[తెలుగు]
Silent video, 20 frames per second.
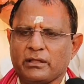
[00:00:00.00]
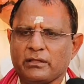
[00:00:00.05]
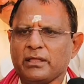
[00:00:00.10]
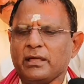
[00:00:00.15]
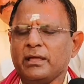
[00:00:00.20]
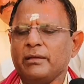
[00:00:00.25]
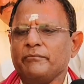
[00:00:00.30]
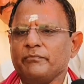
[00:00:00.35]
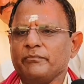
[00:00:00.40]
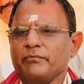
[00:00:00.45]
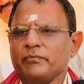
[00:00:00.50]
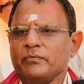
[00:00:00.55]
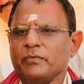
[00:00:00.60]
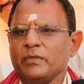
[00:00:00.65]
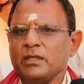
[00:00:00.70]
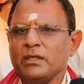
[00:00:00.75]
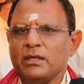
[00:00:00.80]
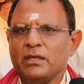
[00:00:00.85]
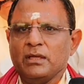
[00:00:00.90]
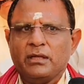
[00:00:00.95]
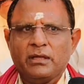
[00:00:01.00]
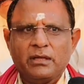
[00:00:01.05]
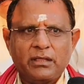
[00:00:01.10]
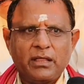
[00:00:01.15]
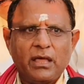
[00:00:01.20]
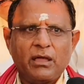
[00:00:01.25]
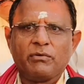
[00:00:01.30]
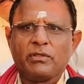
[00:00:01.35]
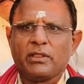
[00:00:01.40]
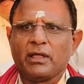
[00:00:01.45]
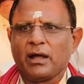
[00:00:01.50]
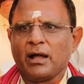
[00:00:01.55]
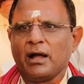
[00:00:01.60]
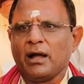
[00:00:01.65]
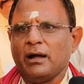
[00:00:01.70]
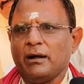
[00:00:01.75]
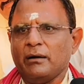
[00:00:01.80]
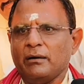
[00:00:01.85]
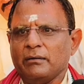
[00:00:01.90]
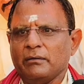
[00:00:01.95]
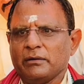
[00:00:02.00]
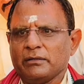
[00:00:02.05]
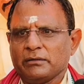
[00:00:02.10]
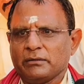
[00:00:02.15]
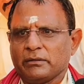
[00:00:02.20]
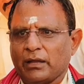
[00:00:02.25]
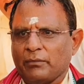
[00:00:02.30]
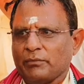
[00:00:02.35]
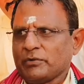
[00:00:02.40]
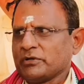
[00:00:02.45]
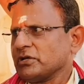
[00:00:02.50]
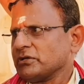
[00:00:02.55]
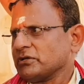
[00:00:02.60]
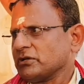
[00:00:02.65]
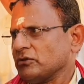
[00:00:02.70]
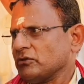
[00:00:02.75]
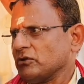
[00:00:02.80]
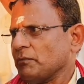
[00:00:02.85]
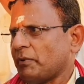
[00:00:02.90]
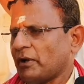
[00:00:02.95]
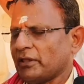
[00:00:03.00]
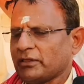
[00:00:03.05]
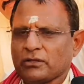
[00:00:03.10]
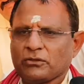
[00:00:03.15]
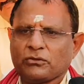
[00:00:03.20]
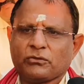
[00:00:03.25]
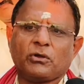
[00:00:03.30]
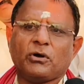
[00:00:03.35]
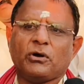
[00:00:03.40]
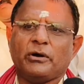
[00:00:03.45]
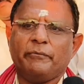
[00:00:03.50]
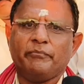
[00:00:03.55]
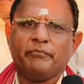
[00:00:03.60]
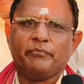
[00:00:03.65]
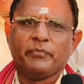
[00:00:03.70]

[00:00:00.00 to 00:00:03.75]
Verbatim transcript: జరిగింది ఇదే విధంగా క్రమశిక్షణతో పద్ధతితో